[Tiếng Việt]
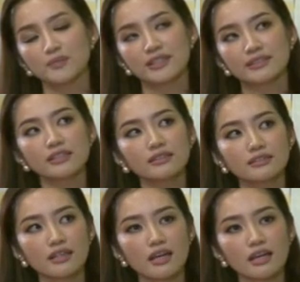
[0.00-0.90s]
thì thích
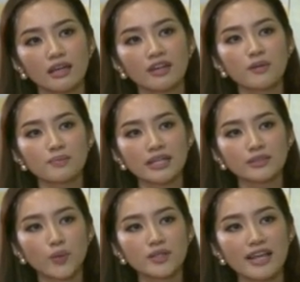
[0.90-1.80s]
uh, cái phong cách
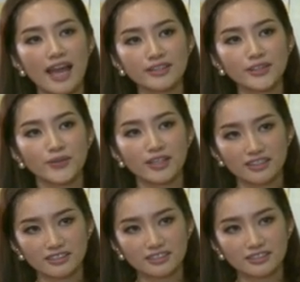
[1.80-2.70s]
tối giản nhiều hơn